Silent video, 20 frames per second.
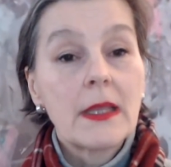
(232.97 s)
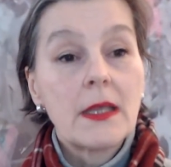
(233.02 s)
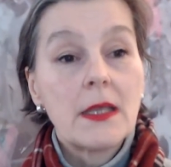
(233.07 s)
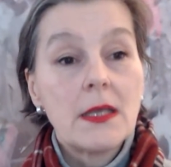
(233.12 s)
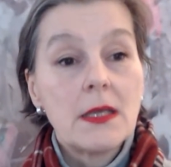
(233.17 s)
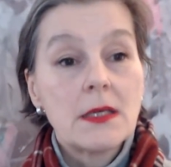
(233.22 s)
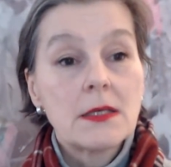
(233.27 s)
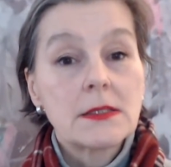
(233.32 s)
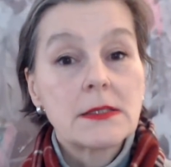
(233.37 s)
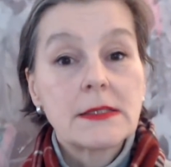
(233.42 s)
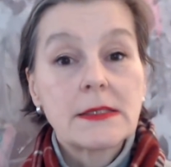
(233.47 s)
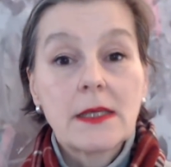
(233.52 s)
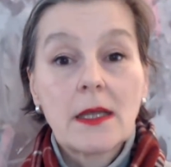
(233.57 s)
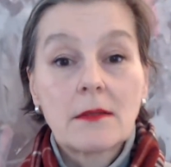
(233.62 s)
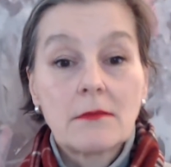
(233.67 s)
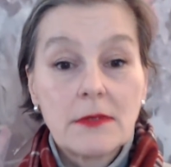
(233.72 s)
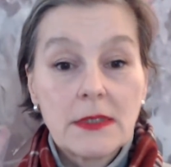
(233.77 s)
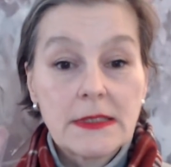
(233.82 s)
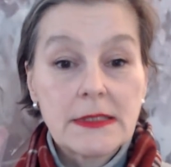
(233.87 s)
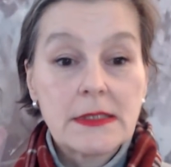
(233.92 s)
И,
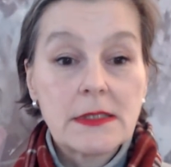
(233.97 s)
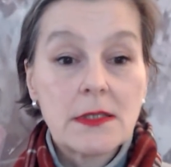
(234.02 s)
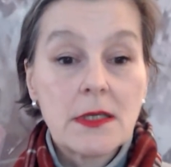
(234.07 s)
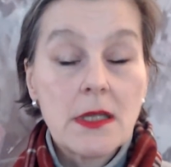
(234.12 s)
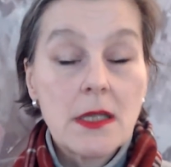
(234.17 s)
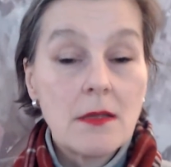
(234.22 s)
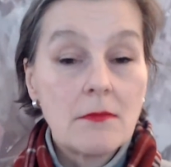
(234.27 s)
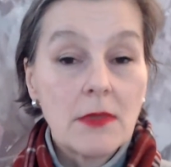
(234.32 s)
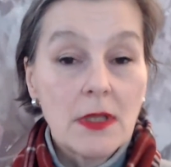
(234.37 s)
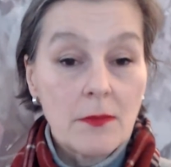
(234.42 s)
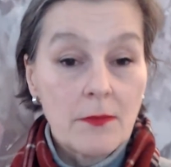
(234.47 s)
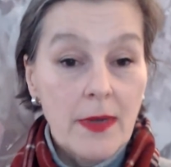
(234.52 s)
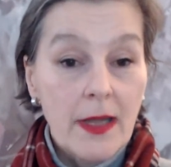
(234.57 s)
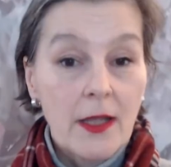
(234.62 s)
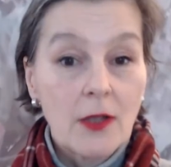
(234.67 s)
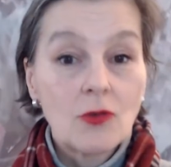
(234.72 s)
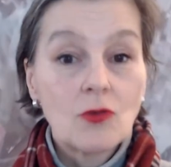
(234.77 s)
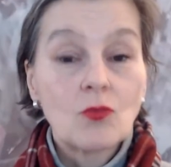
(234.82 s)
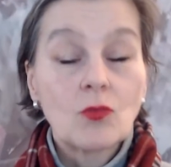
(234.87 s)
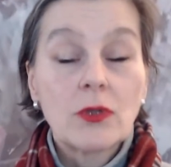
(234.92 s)
соответственно, именно
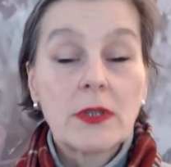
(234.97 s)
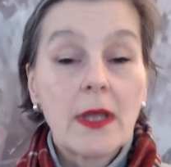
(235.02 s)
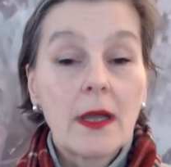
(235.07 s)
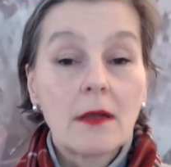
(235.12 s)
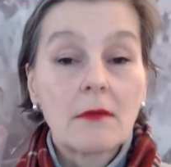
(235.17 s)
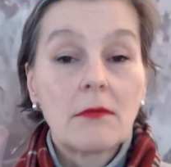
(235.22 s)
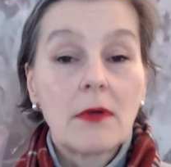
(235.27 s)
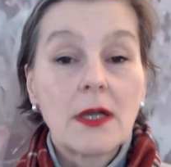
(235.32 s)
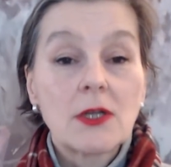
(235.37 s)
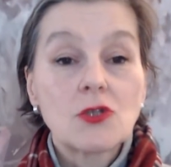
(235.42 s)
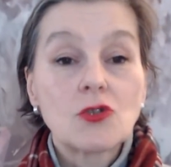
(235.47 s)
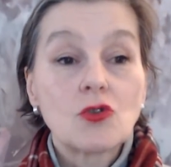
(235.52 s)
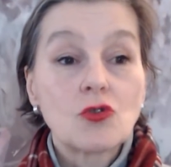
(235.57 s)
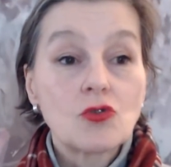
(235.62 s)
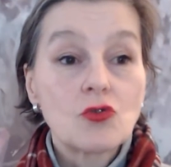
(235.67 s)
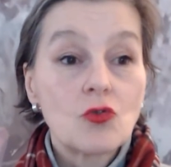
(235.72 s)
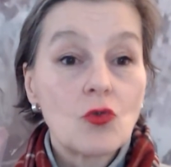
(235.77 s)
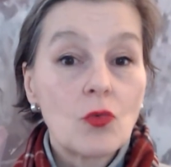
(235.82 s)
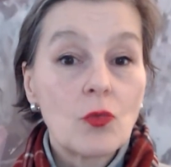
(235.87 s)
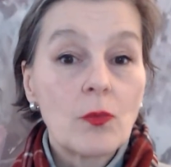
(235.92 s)
поэтому так важно,
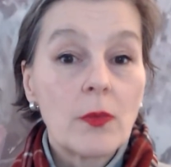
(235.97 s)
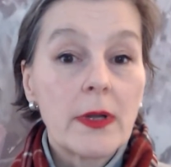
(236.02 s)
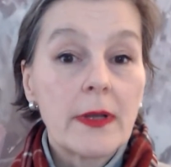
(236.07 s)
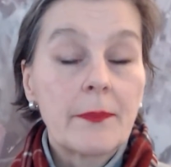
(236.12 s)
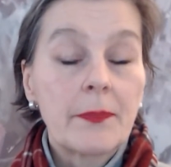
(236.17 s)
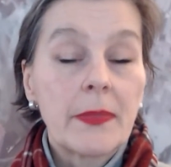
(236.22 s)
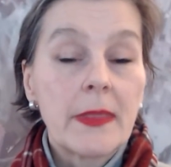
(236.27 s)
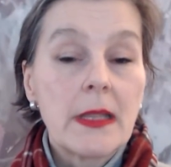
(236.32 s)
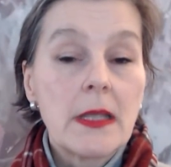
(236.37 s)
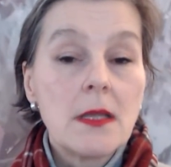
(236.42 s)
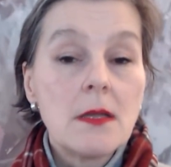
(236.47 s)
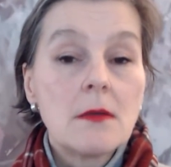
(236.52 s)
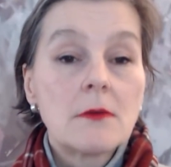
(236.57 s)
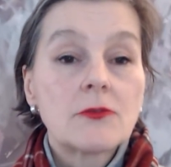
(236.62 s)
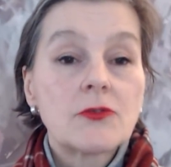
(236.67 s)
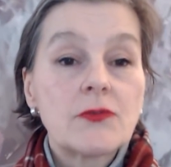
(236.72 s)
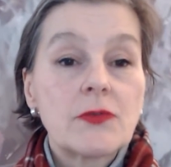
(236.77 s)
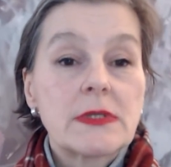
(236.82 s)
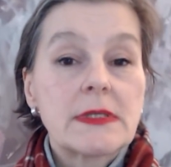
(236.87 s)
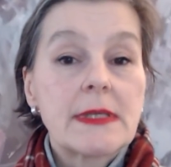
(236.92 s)
чтобы
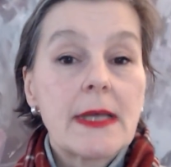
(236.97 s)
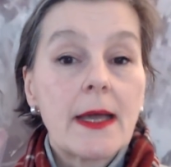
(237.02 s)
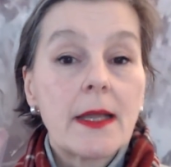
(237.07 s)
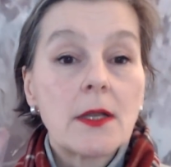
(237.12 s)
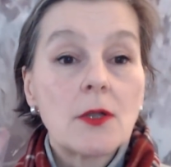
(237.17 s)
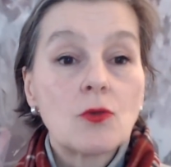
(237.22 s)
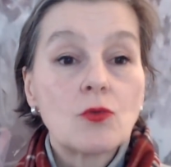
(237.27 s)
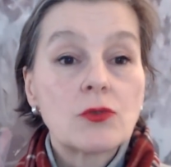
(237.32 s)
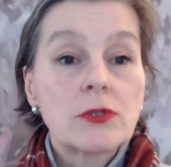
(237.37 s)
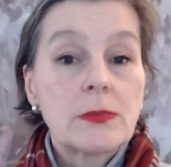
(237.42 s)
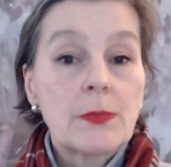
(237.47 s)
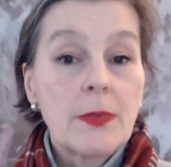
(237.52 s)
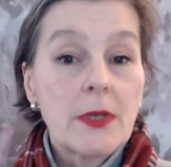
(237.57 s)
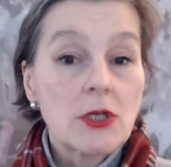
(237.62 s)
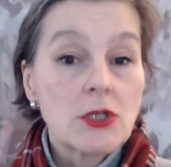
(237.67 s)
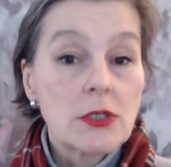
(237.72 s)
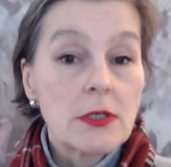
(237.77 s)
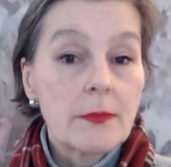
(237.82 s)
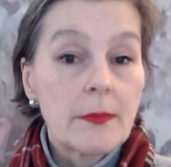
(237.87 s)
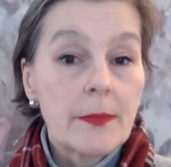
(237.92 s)
в Швейцарии
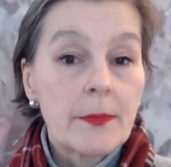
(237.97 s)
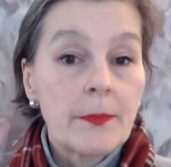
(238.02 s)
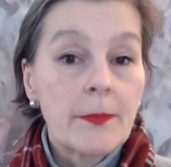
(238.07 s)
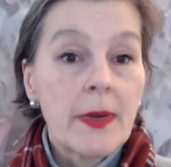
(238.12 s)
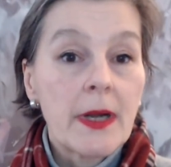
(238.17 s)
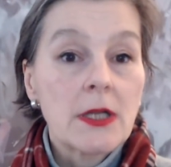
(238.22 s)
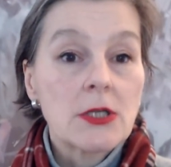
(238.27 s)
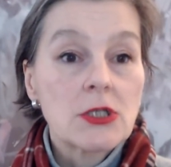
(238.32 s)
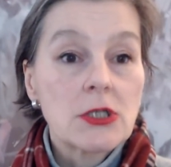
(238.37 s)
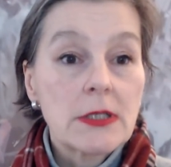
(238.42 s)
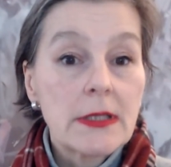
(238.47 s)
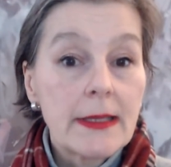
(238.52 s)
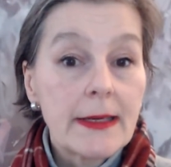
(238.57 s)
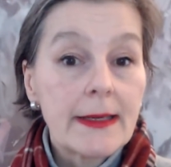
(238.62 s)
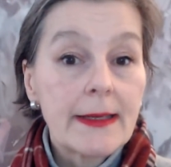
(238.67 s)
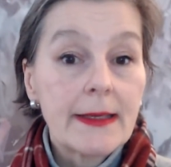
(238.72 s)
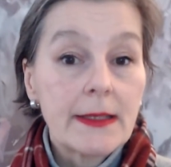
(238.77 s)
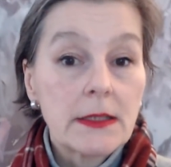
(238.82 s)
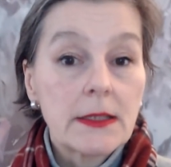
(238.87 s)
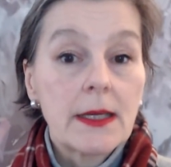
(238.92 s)
успешно
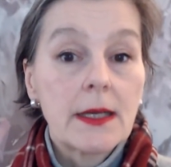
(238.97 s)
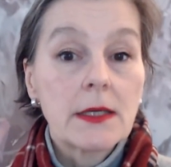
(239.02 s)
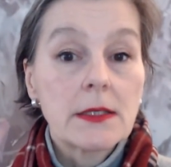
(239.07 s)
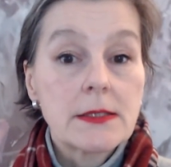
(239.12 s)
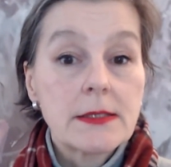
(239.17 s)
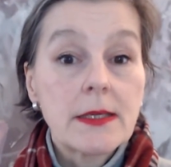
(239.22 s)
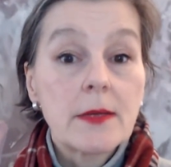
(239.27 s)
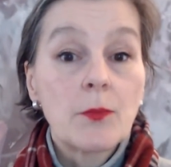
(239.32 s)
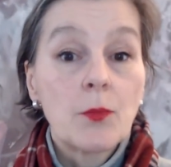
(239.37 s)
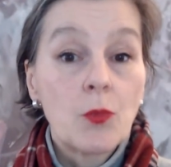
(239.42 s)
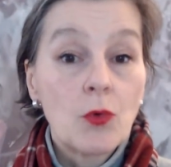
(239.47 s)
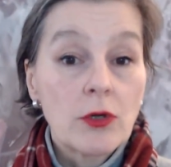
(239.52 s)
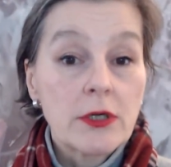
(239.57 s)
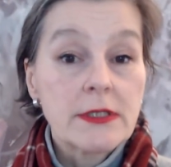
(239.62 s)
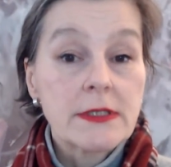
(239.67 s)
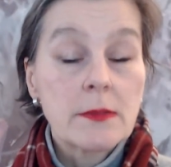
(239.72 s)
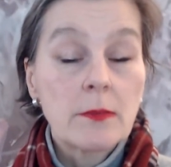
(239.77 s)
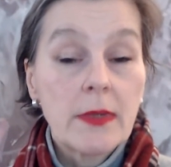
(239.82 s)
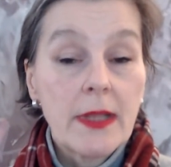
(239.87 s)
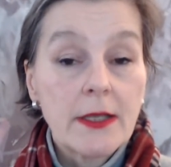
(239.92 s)
прошла эта акция по
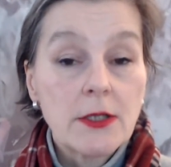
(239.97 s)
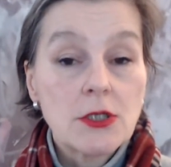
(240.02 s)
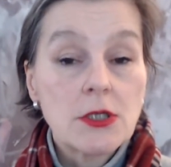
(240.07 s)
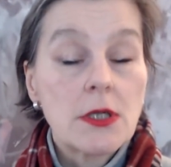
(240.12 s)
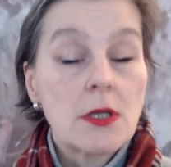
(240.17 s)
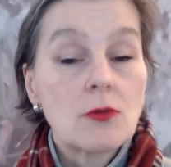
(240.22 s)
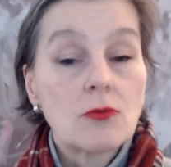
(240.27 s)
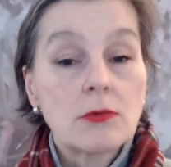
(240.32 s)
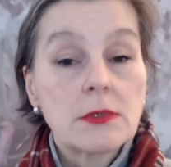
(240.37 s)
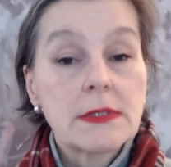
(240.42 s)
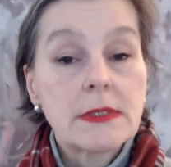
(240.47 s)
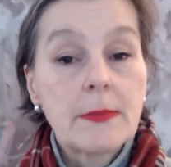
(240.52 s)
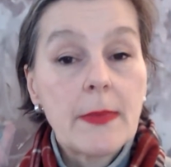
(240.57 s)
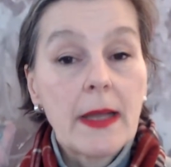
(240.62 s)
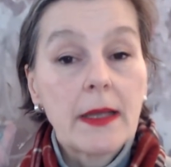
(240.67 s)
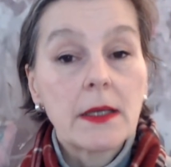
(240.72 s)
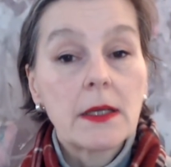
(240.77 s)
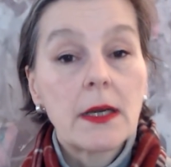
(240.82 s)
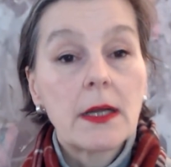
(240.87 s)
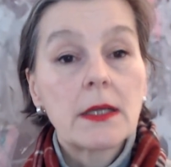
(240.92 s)
разоблачению
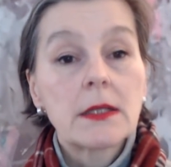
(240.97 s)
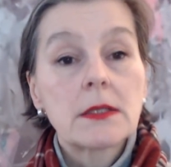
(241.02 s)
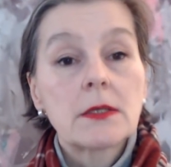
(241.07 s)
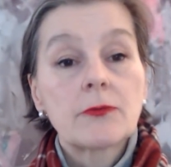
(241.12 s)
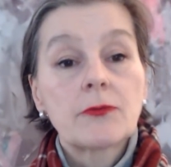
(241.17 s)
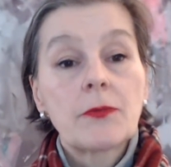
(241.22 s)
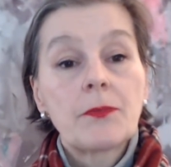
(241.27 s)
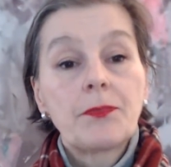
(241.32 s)
демократов,